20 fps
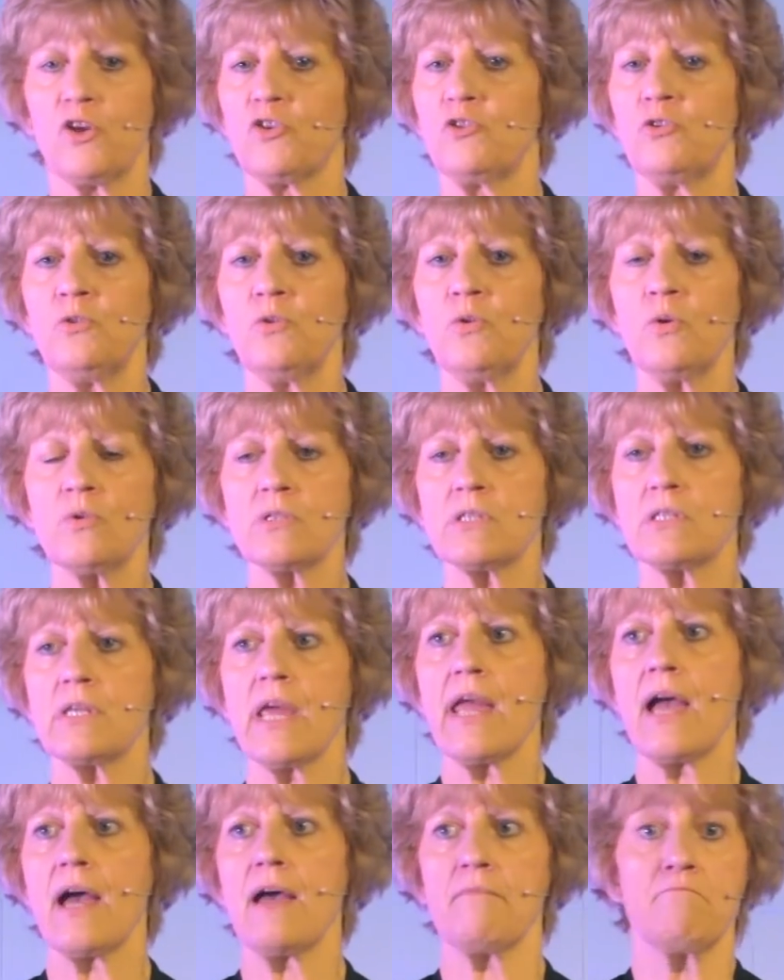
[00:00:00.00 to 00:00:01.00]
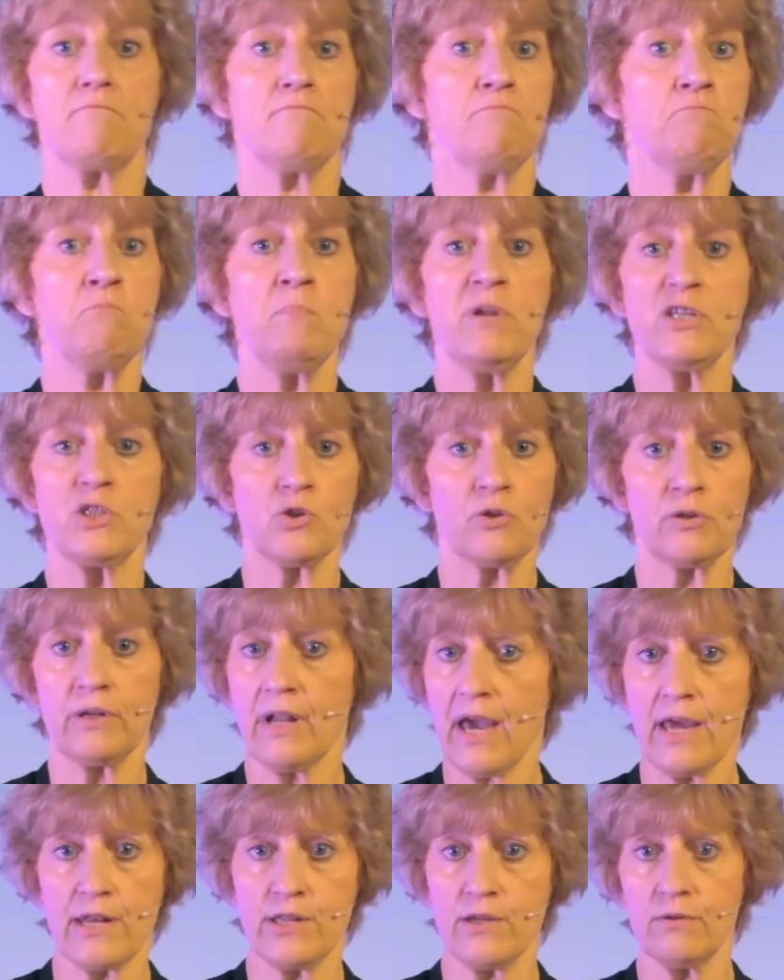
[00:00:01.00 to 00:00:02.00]
no sea
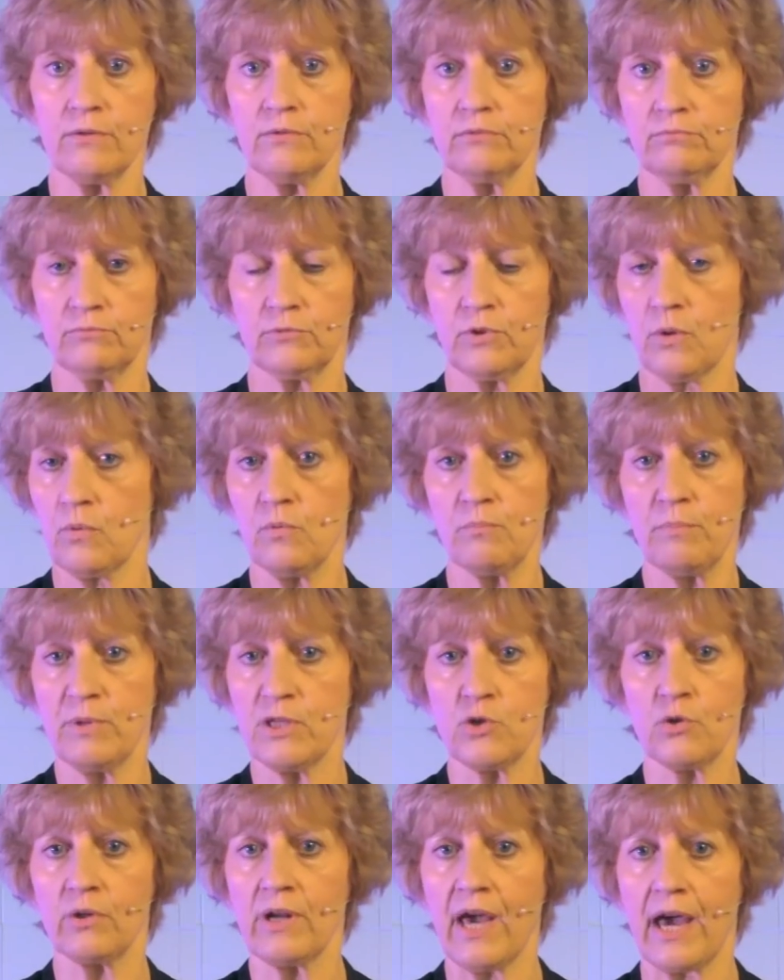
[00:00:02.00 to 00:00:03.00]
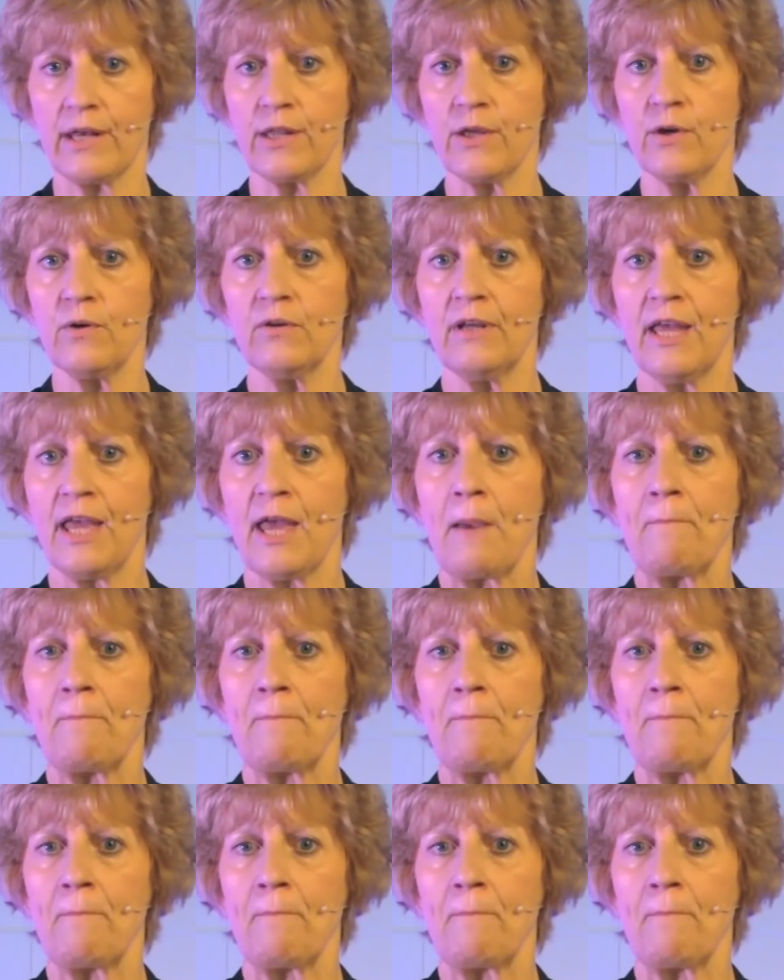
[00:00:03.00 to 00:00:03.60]
millonario, no un millonario,